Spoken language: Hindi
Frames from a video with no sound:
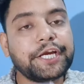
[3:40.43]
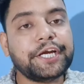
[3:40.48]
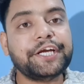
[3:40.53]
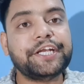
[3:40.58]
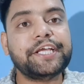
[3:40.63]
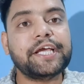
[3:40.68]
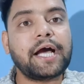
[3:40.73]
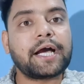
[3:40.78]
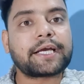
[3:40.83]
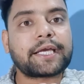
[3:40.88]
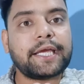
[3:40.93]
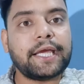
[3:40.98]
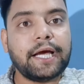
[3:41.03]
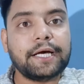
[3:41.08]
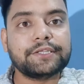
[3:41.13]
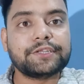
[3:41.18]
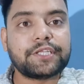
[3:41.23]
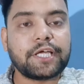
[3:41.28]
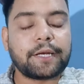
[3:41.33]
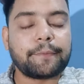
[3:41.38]
इंडिया के
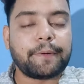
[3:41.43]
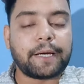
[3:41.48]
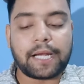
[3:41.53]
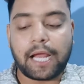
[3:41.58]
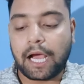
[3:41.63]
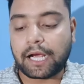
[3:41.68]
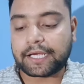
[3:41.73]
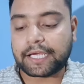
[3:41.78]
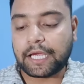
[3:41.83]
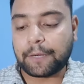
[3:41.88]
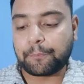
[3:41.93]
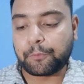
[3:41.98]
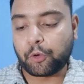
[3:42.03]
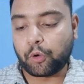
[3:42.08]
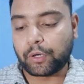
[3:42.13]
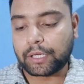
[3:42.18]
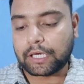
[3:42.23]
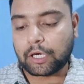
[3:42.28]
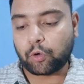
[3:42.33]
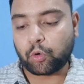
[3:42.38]
अंदर बना के
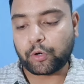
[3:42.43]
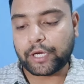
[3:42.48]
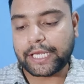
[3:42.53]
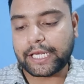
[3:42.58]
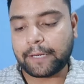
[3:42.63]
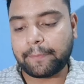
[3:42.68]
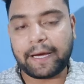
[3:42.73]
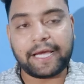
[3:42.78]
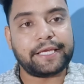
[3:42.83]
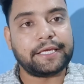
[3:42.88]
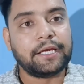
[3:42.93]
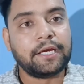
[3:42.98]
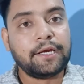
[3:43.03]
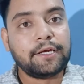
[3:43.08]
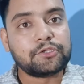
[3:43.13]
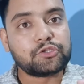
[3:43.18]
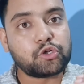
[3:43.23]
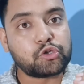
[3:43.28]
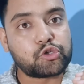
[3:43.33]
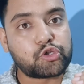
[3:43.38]
अपलोड करोगे ना भाई
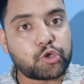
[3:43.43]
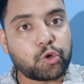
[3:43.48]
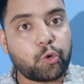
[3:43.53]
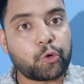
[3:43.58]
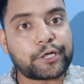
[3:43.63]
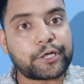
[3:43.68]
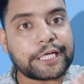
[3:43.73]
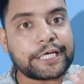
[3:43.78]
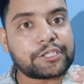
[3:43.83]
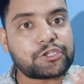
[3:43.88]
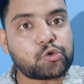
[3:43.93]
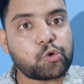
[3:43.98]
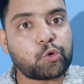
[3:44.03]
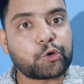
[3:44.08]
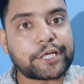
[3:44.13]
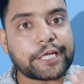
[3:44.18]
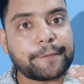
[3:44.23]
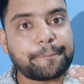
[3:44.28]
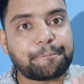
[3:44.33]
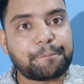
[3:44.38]
जो छोटे
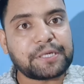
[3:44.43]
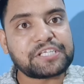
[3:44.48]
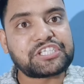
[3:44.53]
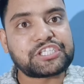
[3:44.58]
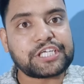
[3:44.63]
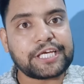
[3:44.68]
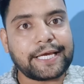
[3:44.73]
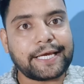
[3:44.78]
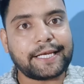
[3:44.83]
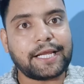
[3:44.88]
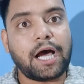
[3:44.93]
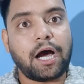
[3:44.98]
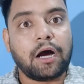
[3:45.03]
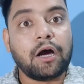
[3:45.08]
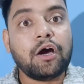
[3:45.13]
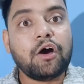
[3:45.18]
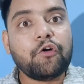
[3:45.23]
छोटे बच्चे हैं ना